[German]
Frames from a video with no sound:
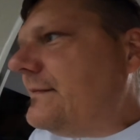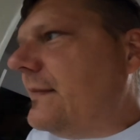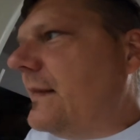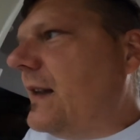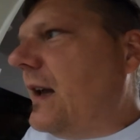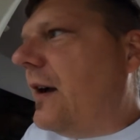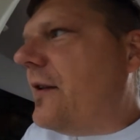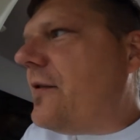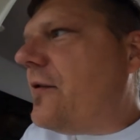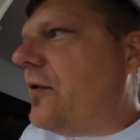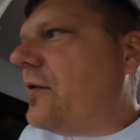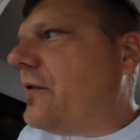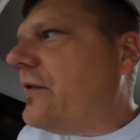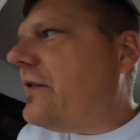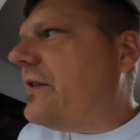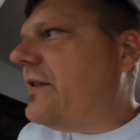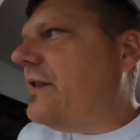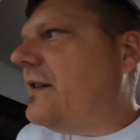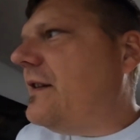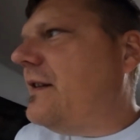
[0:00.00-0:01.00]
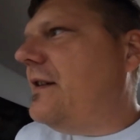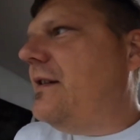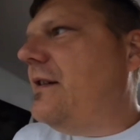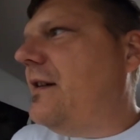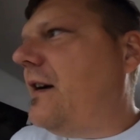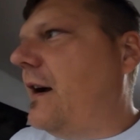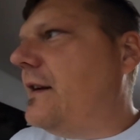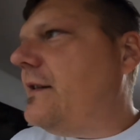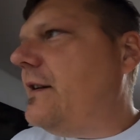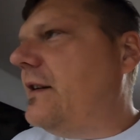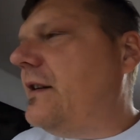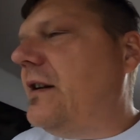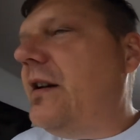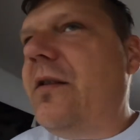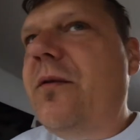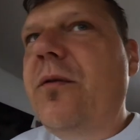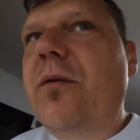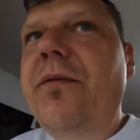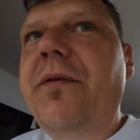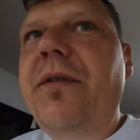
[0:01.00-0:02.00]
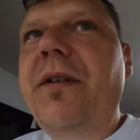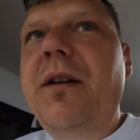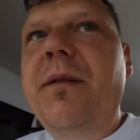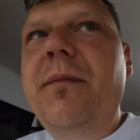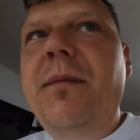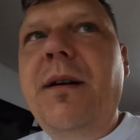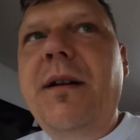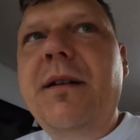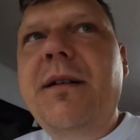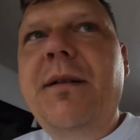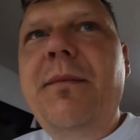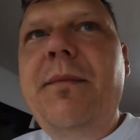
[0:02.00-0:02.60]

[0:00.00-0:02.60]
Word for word: Ja, ansonsten eigentlich nicht so viel gemacht.